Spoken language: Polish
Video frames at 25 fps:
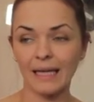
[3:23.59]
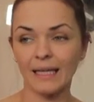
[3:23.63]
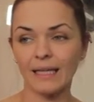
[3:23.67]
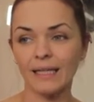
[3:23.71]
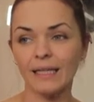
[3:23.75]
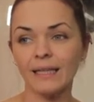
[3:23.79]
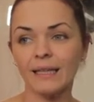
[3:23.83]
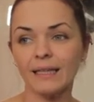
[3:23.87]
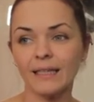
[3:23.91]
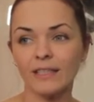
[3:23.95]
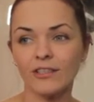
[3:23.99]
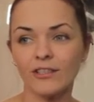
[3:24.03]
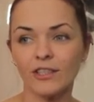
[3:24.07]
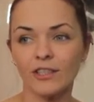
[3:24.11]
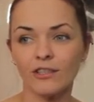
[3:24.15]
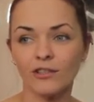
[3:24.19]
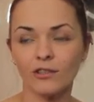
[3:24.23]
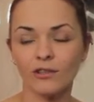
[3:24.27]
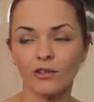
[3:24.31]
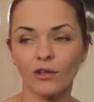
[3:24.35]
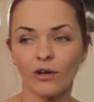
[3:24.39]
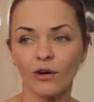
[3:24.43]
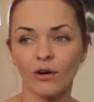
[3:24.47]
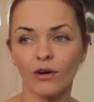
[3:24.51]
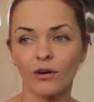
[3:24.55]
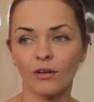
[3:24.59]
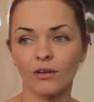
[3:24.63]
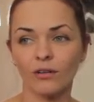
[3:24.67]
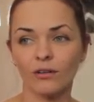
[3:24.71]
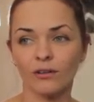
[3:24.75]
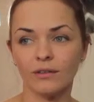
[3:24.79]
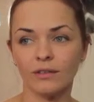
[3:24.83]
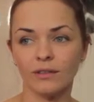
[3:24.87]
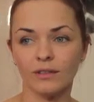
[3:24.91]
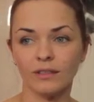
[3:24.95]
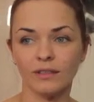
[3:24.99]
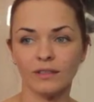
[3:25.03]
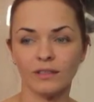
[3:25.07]
Inna rzecz to
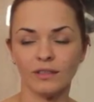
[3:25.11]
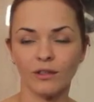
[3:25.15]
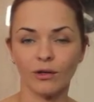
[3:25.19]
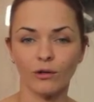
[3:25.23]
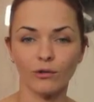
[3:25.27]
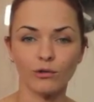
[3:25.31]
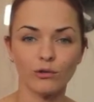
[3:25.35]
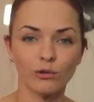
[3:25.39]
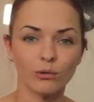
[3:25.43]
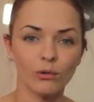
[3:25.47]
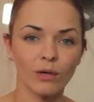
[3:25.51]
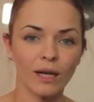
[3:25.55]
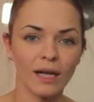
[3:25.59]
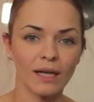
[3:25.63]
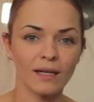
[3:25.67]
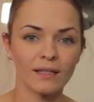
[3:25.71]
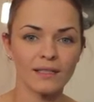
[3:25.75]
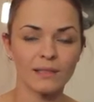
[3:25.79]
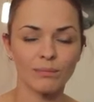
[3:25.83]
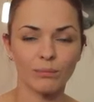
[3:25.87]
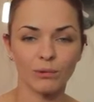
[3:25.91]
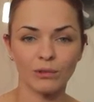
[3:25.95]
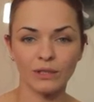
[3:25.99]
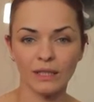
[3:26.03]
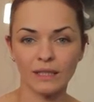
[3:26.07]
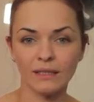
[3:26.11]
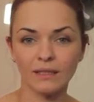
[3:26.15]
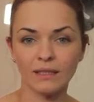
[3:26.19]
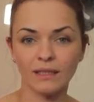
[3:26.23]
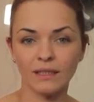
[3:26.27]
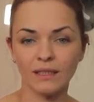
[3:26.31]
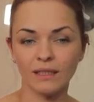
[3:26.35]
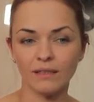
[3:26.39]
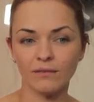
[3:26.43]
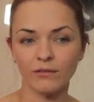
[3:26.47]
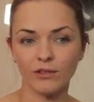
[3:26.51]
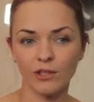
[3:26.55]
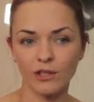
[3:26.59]
e, koszula,
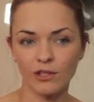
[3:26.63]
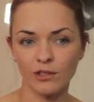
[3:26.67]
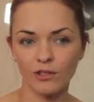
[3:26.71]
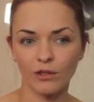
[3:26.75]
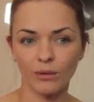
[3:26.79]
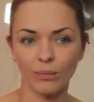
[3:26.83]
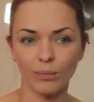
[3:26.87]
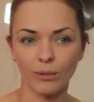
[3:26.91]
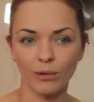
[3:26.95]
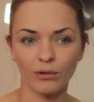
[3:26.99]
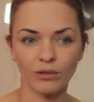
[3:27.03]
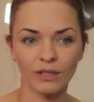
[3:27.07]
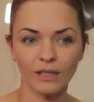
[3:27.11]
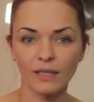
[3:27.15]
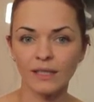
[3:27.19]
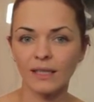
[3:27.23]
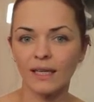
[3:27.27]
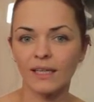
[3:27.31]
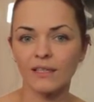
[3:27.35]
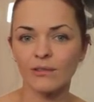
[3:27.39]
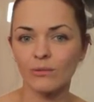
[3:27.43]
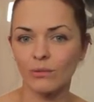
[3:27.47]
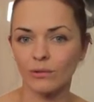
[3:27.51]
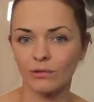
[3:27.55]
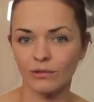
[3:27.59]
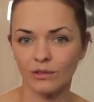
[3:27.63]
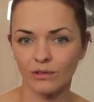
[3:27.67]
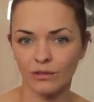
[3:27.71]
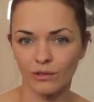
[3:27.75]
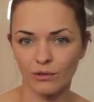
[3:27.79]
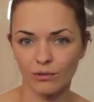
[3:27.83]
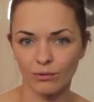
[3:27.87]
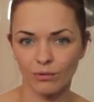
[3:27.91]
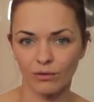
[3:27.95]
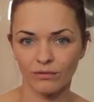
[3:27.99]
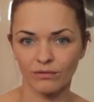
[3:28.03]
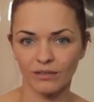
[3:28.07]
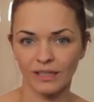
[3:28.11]
spodenki, wszystko po kilka złotych
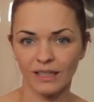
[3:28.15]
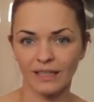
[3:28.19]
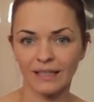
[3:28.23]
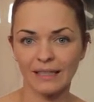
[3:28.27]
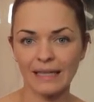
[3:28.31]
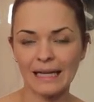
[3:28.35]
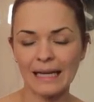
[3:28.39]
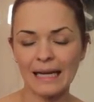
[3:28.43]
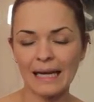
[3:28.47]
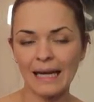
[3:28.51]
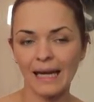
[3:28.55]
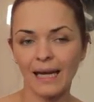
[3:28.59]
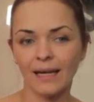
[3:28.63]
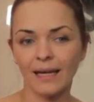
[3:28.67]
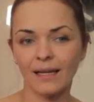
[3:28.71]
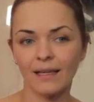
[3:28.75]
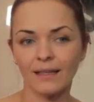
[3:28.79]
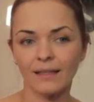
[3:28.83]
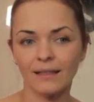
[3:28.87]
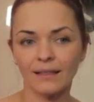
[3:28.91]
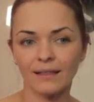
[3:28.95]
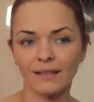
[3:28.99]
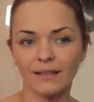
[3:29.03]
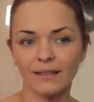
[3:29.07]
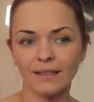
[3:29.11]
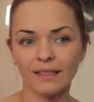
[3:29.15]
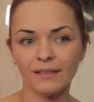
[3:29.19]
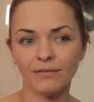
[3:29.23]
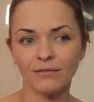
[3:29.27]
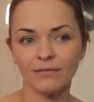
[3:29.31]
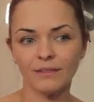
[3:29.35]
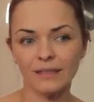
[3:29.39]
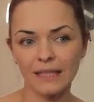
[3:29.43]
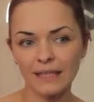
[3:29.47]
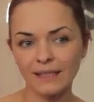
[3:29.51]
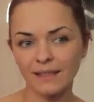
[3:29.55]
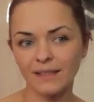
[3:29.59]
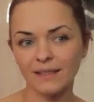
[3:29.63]
dosłownie. E, I
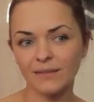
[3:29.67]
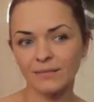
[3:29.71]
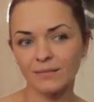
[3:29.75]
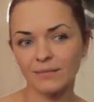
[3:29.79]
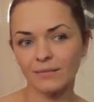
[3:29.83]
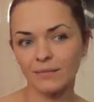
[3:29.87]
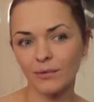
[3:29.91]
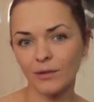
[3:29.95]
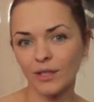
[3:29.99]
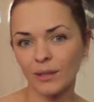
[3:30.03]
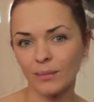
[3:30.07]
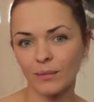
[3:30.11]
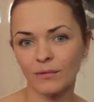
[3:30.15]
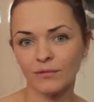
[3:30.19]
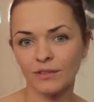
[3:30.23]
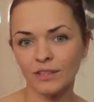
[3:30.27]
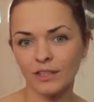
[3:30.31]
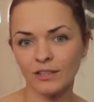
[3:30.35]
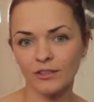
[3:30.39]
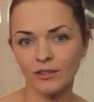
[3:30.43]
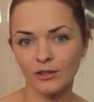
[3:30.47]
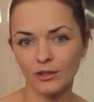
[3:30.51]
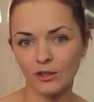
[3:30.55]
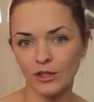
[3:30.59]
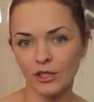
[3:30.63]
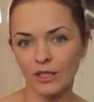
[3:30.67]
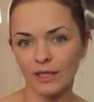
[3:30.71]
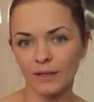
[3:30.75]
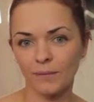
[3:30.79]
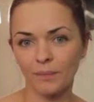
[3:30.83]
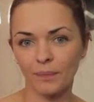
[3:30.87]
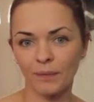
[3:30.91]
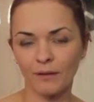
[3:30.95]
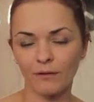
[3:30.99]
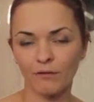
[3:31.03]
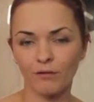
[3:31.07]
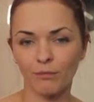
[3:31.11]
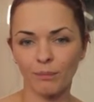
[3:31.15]
wtedy mogę powiedzieć, że
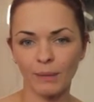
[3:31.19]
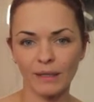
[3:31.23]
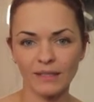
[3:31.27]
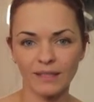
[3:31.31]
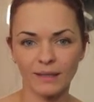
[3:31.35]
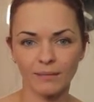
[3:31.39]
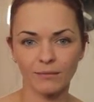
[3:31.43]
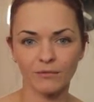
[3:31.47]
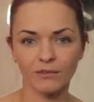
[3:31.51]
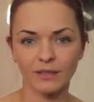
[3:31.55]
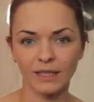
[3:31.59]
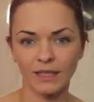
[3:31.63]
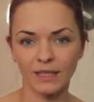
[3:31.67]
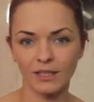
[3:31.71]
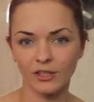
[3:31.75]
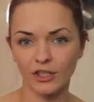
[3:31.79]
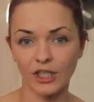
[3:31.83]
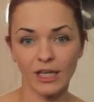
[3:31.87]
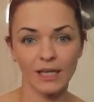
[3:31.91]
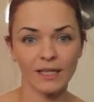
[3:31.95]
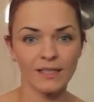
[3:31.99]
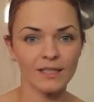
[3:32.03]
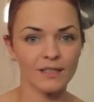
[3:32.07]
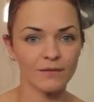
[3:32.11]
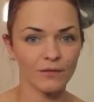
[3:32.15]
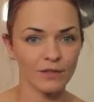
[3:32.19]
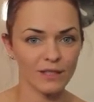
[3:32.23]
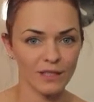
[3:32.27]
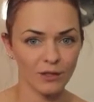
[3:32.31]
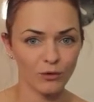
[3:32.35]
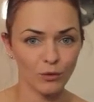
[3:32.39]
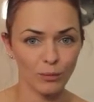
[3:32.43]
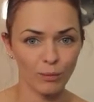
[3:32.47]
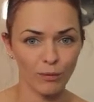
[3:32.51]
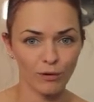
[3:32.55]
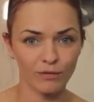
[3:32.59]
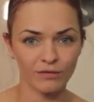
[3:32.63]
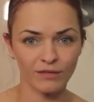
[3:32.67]
wpadam w takie szaleństwo
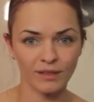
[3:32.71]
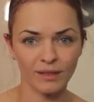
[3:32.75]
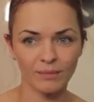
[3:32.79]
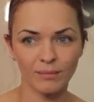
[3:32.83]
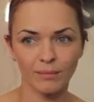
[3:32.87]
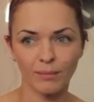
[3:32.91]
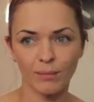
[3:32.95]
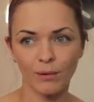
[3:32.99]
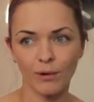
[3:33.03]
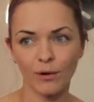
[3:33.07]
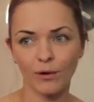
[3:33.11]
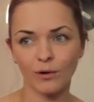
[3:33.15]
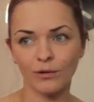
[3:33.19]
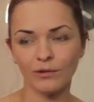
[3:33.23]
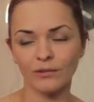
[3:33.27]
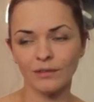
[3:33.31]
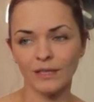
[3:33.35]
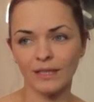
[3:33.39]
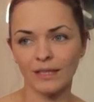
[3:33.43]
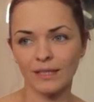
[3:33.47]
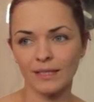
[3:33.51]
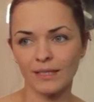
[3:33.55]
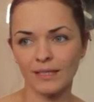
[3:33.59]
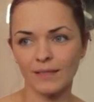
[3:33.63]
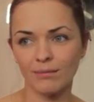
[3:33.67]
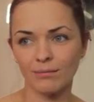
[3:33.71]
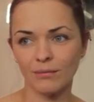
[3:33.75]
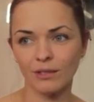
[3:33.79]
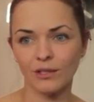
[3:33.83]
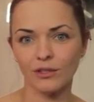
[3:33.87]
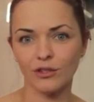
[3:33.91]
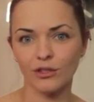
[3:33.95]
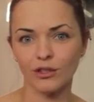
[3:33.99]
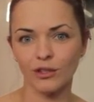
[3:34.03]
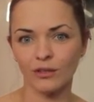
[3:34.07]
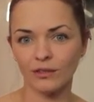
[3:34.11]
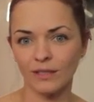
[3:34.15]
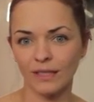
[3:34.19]
zakupowe, bo nie jest
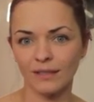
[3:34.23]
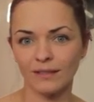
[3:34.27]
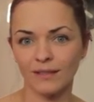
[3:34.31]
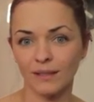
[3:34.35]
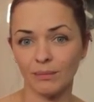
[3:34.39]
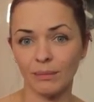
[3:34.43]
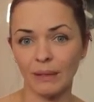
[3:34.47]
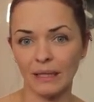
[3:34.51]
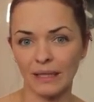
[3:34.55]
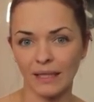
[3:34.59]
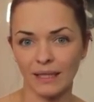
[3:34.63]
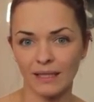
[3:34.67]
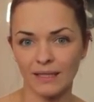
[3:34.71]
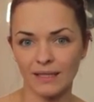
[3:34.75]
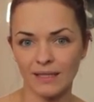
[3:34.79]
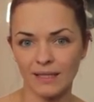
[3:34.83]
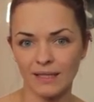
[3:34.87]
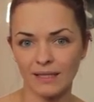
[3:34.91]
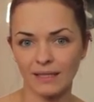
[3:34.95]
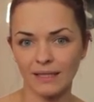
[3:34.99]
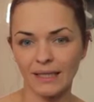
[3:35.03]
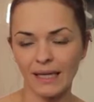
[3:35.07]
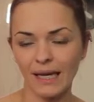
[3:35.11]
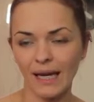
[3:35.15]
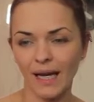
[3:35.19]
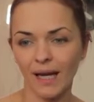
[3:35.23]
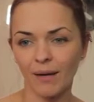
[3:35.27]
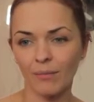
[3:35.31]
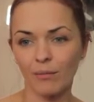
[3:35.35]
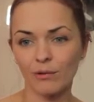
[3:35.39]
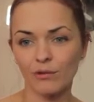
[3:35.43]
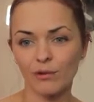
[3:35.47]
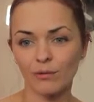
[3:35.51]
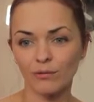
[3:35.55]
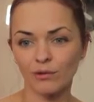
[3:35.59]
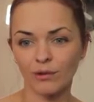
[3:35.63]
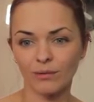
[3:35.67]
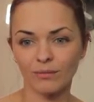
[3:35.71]
mi szkoda tych pieniędzy, bo
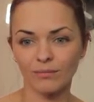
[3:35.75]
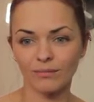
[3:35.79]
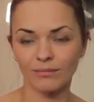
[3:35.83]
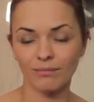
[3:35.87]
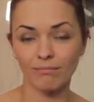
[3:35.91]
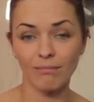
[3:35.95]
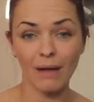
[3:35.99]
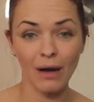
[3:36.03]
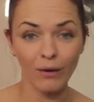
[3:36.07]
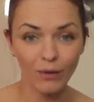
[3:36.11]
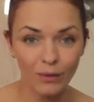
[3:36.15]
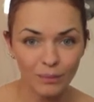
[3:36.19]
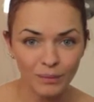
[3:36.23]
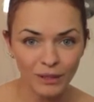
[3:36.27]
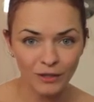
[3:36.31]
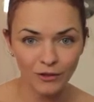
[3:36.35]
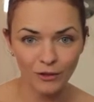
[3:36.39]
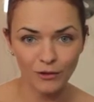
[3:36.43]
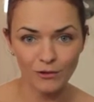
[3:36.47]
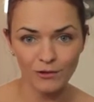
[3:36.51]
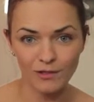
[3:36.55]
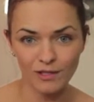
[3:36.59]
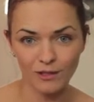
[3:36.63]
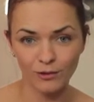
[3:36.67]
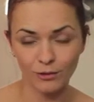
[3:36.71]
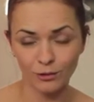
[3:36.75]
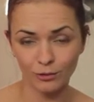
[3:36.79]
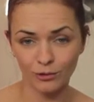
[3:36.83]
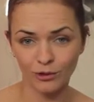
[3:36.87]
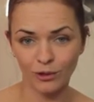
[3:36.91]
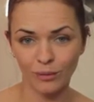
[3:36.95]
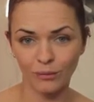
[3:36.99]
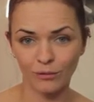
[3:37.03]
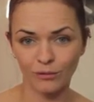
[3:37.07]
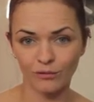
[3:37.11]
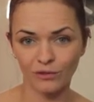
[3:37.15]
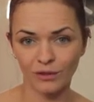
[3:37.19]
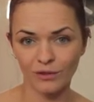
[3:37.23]
są to małe pieniądze,
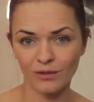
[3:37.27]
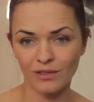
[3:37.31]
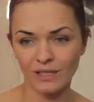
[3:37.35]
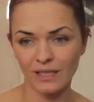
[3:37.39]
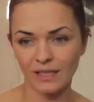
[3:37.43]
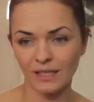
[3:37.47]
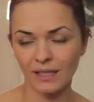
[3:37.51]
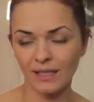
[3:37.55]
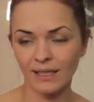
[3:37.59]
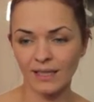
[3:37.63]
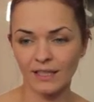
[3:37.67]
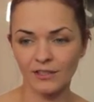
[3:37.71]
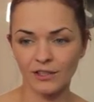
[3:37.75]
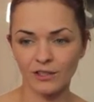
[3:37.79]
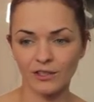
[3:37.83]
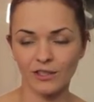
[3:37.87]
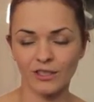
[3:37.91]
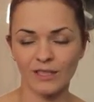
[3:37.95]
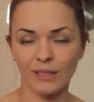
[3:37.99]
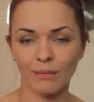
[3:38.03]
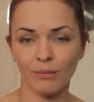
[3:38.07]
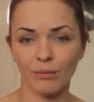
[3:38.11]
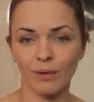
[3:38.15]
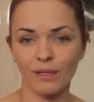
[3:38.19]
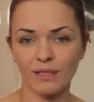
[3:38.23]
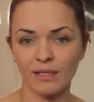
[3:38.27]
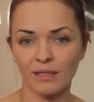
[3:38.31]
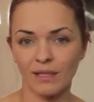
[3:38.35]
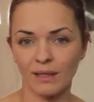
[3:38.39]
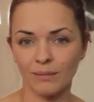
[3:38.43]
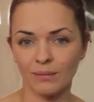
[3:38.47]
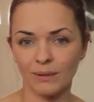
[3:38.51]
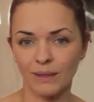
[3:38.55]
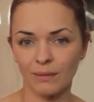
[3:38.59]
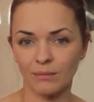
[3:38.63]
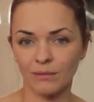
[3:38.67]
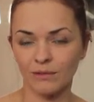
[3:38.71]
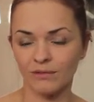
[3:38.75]
krótko mówiąc. Za kilka rzeczy zapłacę
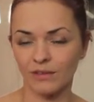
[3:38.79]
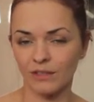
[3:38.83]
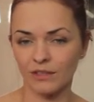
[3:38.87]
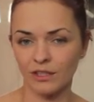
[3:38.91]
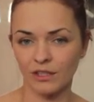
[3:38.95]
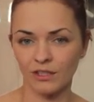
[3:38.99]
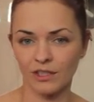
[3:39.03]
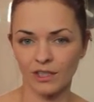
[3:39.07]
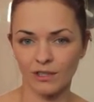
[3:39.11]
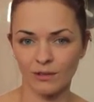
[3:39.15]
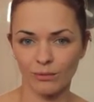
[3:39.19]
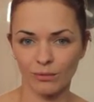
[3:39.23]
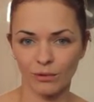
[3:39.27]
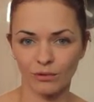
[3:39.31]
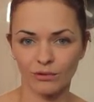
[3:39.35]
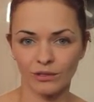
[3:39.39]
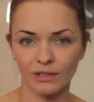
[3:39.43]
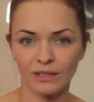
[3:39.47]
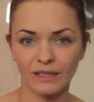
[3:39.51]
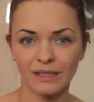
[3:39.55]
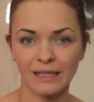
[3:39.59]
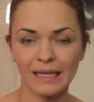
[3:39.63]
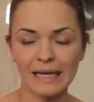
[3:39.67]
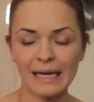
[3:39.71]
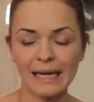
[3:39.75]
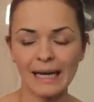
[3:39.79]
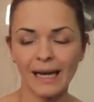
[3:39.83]
raptem 20 zł.